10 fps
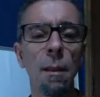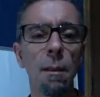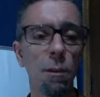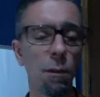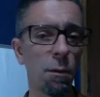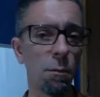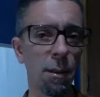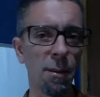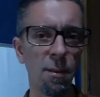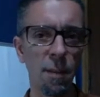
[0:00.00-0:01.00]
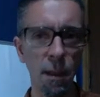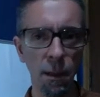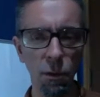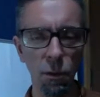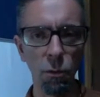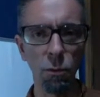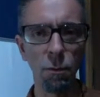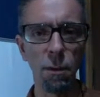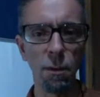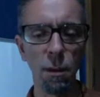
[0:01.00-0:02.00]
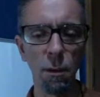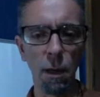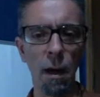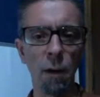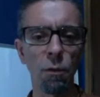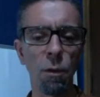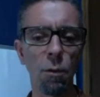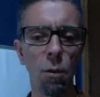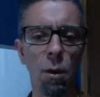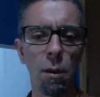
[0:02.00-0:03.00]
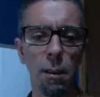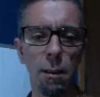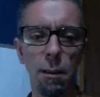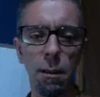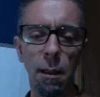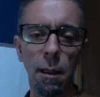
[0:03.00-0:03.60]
Então, são dezenas de dúvidas que Arjuna coloca aqui,